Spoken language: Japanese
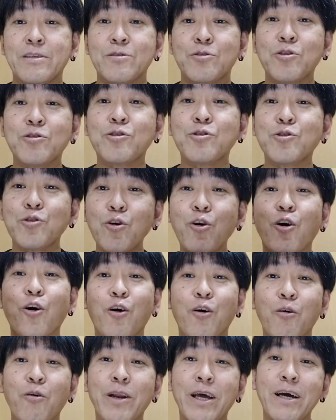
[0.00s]
そうする
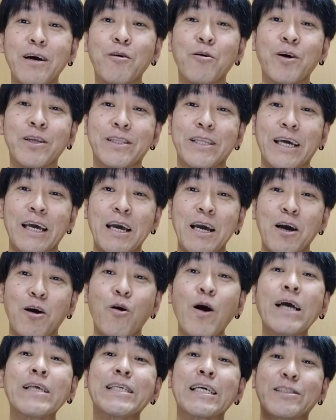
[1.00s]
と、俺がこうやって
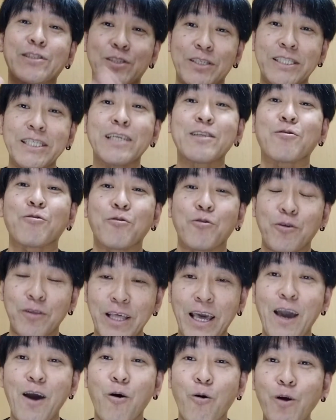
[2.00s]
ご挨拶に来たところ
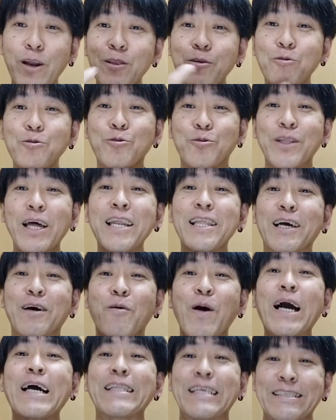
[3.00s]
で、俺のこと誰だ
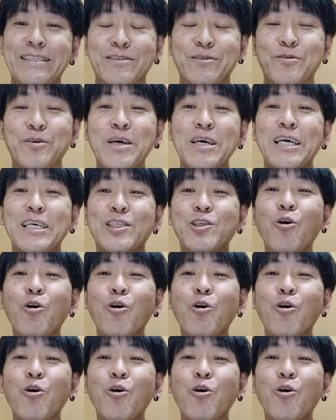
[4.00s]
か分かんないっていう、